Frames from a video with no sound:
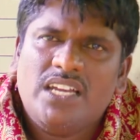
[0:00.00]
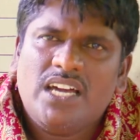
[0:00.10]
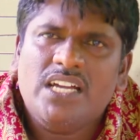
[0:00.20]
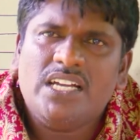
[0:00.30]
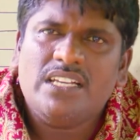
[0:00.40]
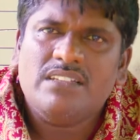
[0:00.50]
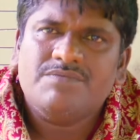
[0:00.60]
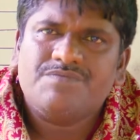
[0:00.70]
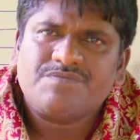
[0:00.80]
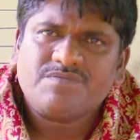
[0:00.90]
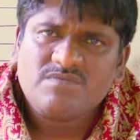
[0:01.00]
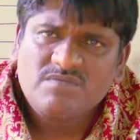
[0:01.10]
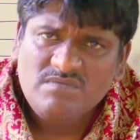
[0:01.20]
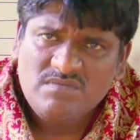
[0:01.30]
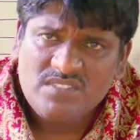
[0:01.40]
நாங்கள்
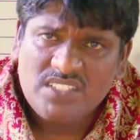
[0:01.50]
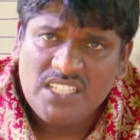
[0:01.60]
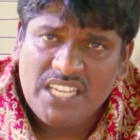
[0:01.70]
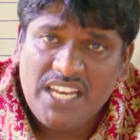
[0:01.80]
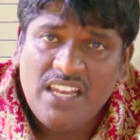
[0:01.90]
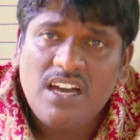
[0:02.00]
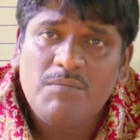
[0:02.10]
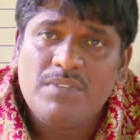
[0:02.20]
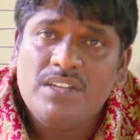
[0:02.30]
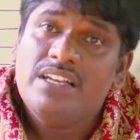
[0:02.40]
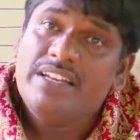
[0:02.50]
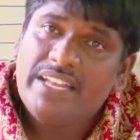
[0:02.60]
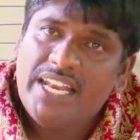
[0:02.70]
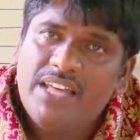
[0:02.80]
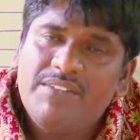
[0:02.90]
எல்லாம்
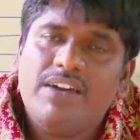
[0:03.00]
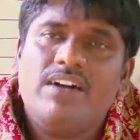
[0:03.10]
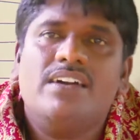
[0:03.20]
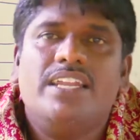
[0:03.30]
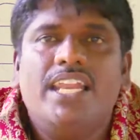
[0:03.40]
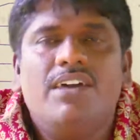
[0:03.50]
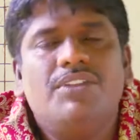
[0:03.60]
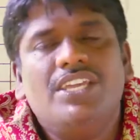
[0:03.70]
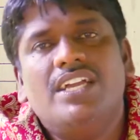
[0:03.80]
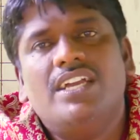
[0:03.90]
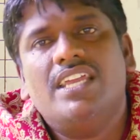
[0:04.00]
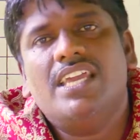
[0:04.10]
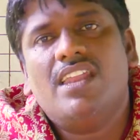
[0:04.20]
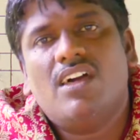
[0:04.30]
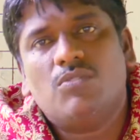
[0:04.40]
நல்லவனாக நல்ல விடயங்களை
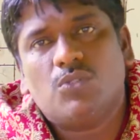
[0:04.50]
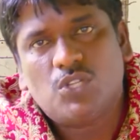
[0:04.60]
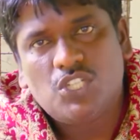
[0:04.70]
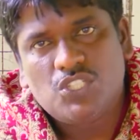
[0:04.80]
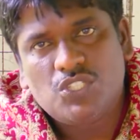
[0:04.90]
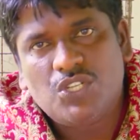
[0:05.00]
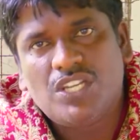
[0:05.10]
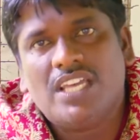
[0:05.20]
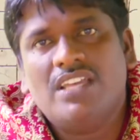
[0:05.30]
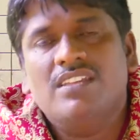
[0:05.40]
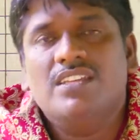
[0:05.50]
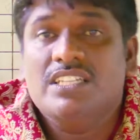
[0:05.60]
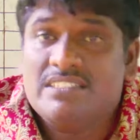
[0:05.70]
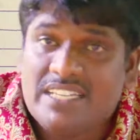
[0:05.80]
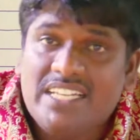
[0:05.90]
எல்லாம் தொட்டுச் சென்ன
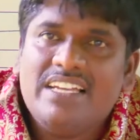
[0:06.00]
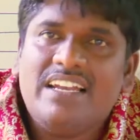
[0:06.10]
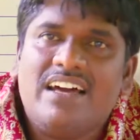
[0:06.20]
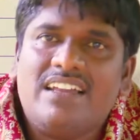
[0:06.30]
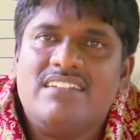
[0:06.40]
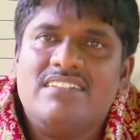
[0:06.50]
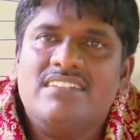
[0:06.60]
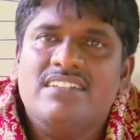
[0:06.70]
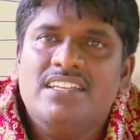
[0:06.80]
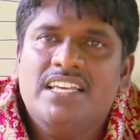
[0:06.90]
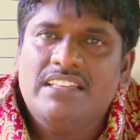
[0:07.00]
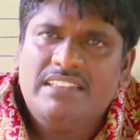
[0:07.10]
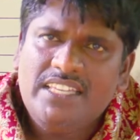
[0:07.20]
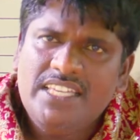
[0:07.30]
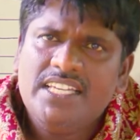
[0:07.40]
செக்கிலார்
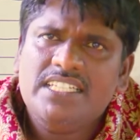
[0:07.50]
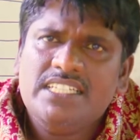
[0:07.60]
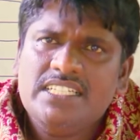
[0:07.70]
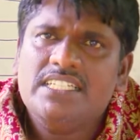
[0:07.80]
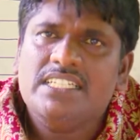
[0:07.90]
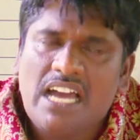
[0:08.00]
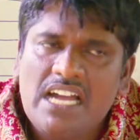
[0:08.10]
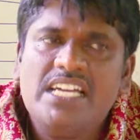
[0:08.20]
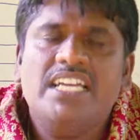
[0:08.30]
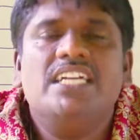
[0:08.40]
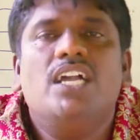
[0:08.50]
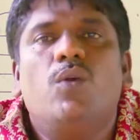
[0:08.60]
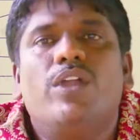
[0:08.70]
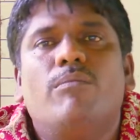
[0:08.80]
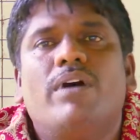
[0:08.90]
தீயதென்று நாங்கள்
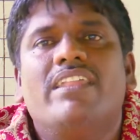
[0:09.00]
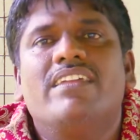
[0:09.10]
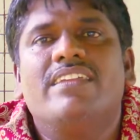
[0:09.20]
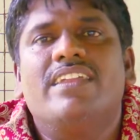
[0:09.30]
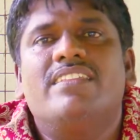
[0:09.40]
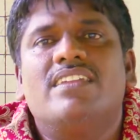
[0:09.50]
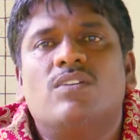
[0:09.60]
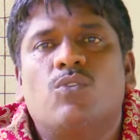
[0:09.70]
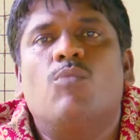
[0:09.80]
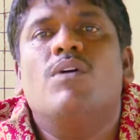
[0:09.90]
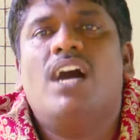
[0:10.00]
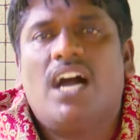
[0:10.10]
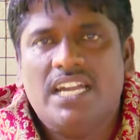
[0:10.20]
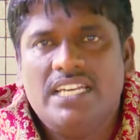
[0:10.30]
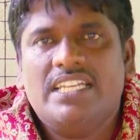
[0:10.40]
எங்களுடைய மனதில் நினைத்திருக்கிறோம்
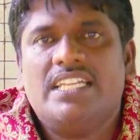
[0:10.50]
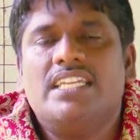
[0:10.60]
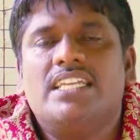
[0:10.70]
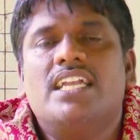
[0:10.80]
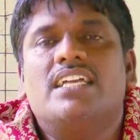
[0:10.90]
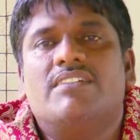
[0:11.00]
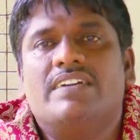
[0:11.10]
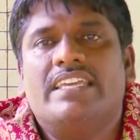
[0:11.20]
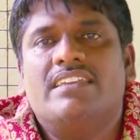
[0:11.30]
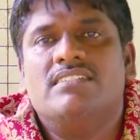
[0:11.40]
அழுகிறதென்றால் கவலை